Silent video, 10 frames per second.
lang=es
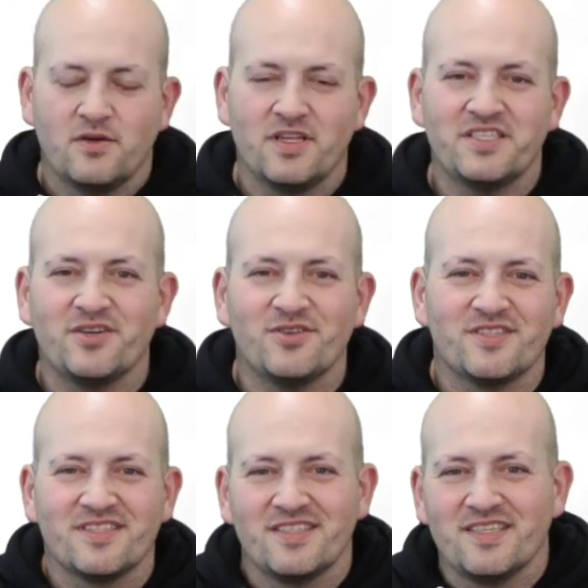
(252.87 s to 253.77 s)
Hola
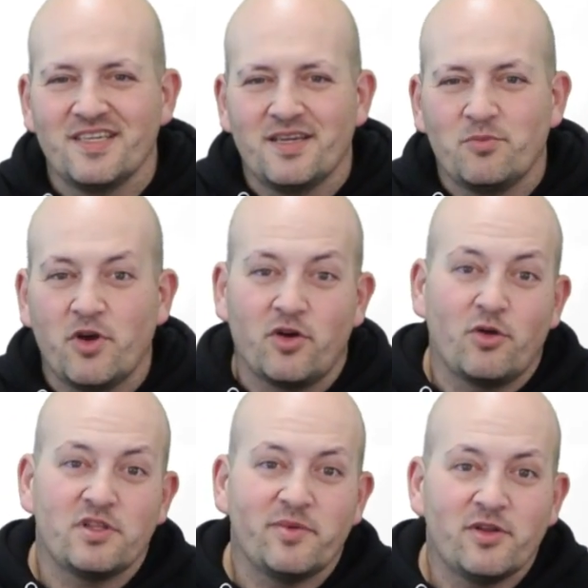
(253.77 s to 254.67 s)
chicos, bueno, la
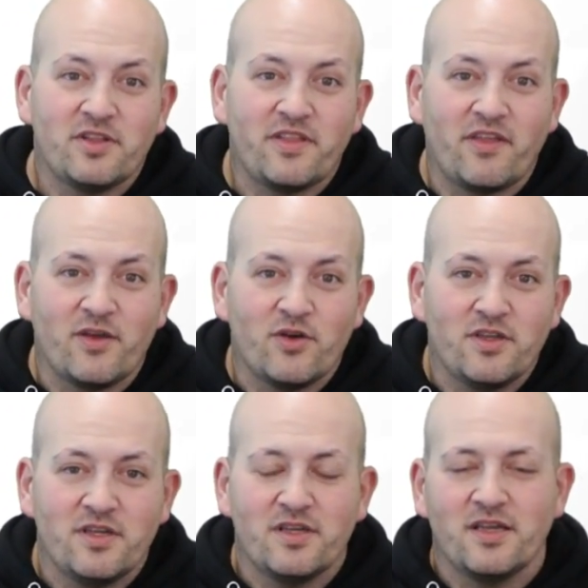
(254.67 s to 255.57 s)
última noticia de
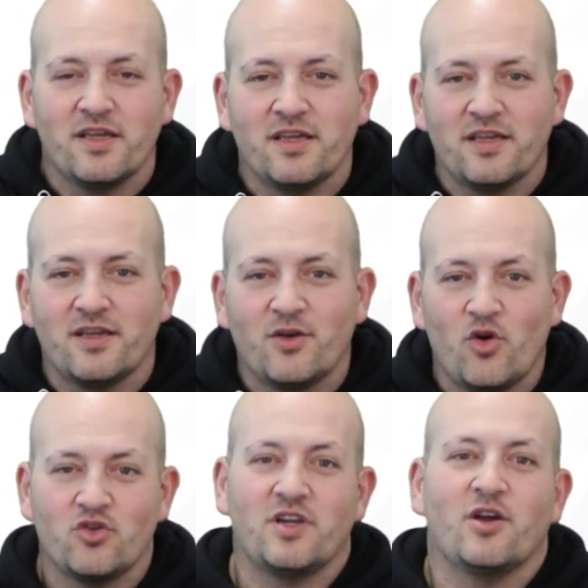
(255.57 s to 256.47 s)
hoy eh,
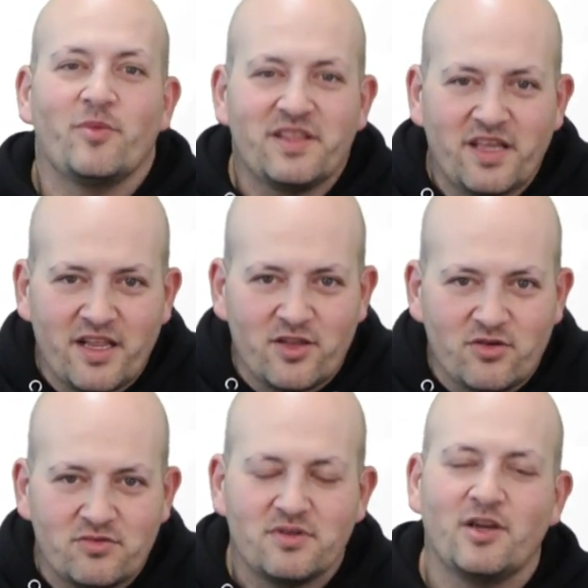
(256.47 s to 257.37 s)
os la comentaré
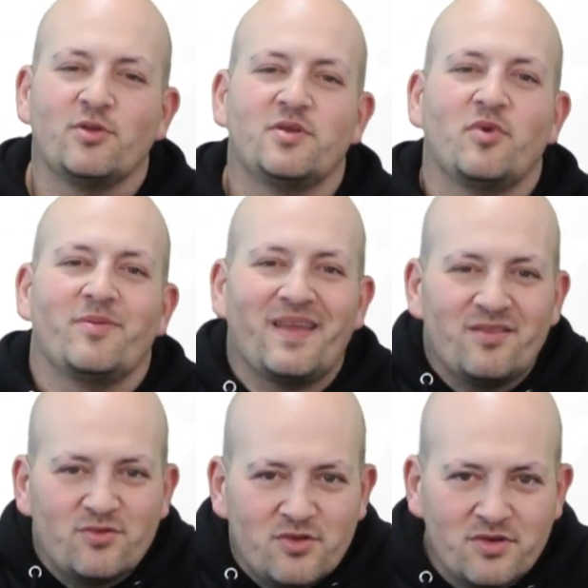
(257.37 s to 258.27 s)
yo. El último
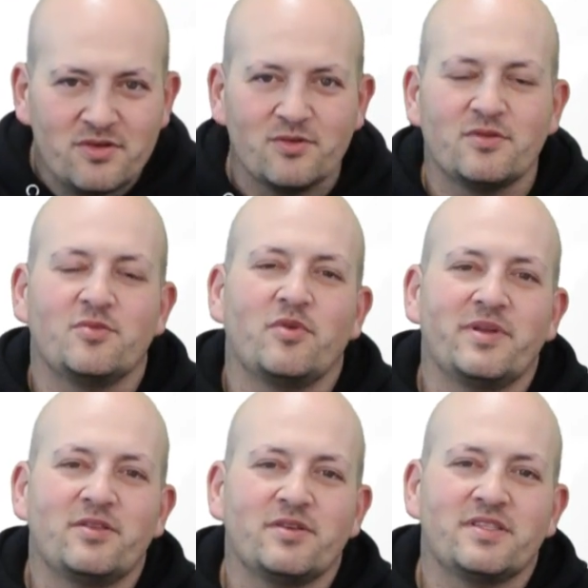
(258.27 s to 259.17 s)
evento, el último
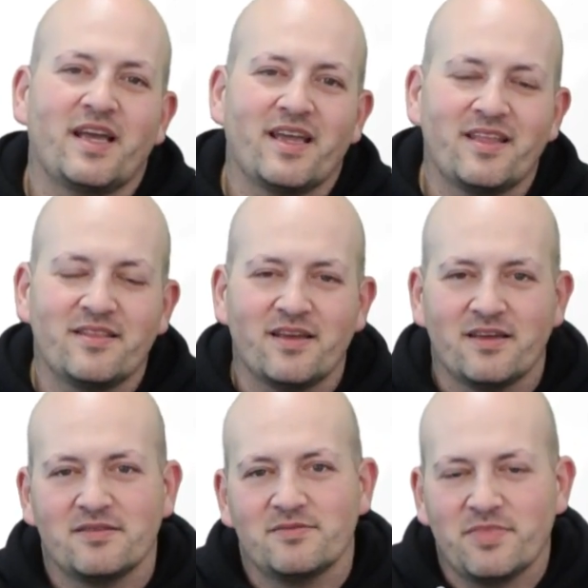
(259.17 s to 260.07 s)
evento de esta
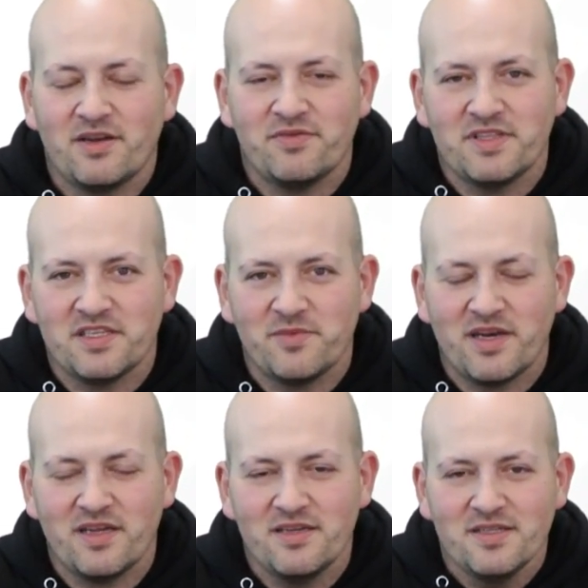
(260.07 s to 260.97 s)
agenda para el fin de
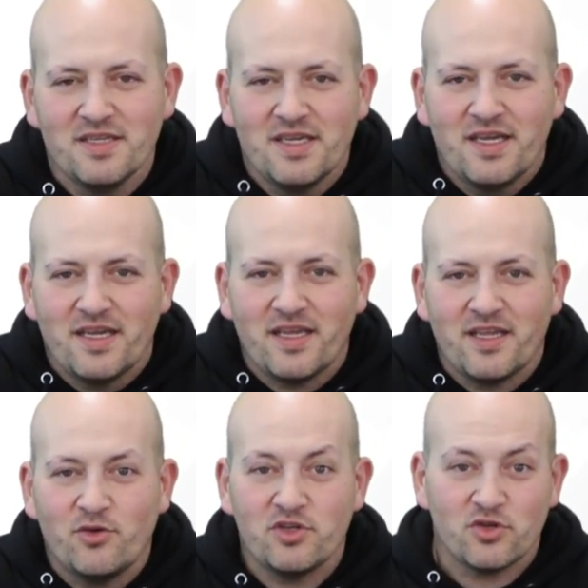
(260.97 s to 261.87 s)
semana,
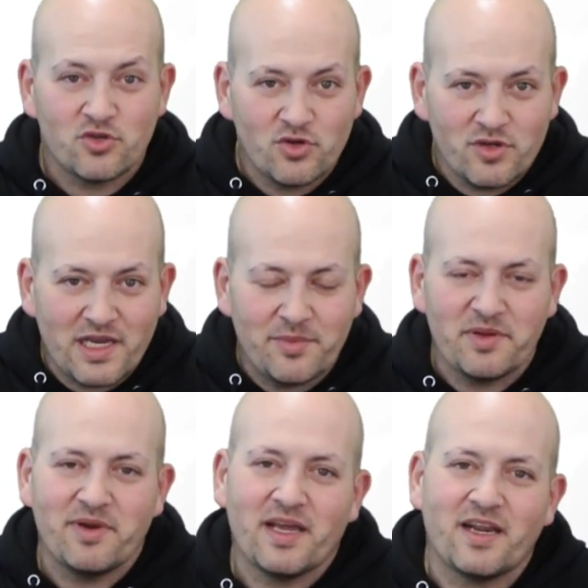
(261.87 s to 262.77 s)
eh, no es otro que la
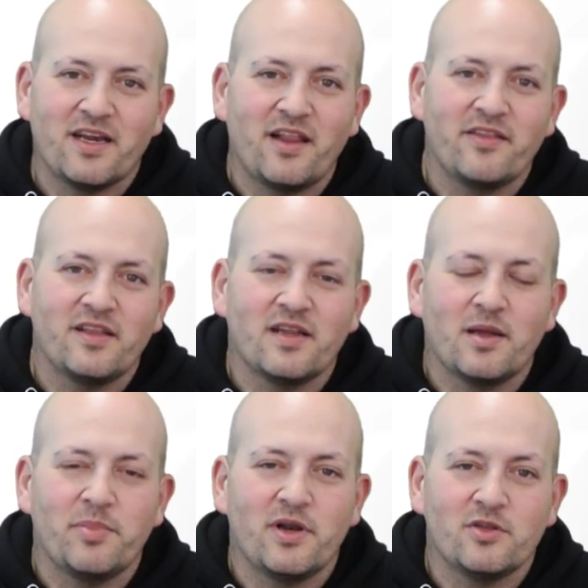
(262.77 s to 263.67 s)
primera carrera del
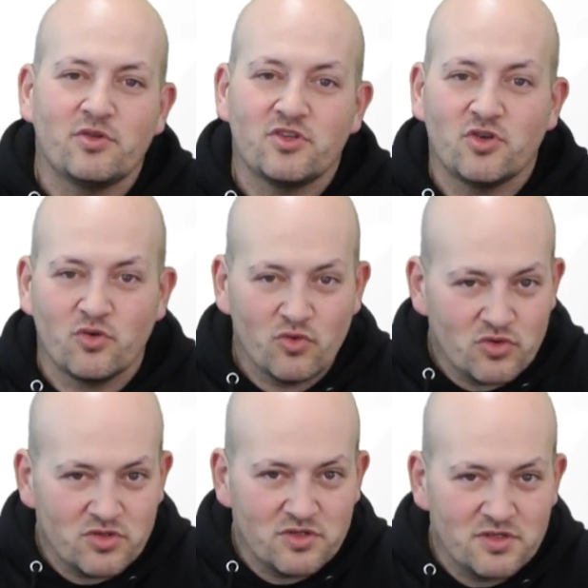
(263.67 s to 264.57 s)
campeonato de short
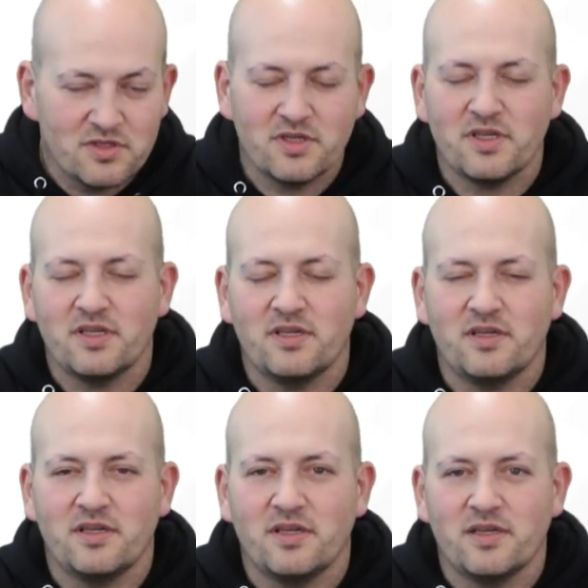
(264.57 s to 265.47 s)
course,
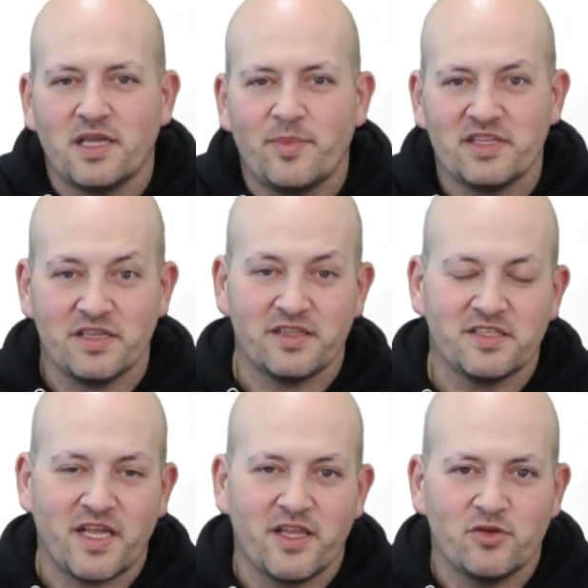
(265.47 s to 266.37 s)
eh, que a partir de
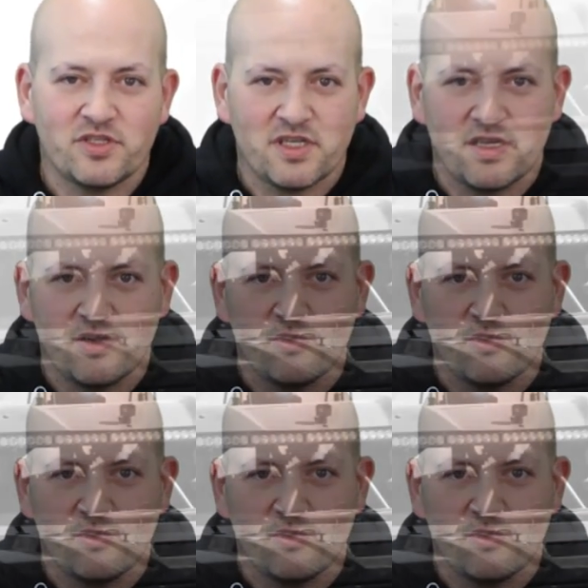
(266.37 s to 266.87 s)
este año es el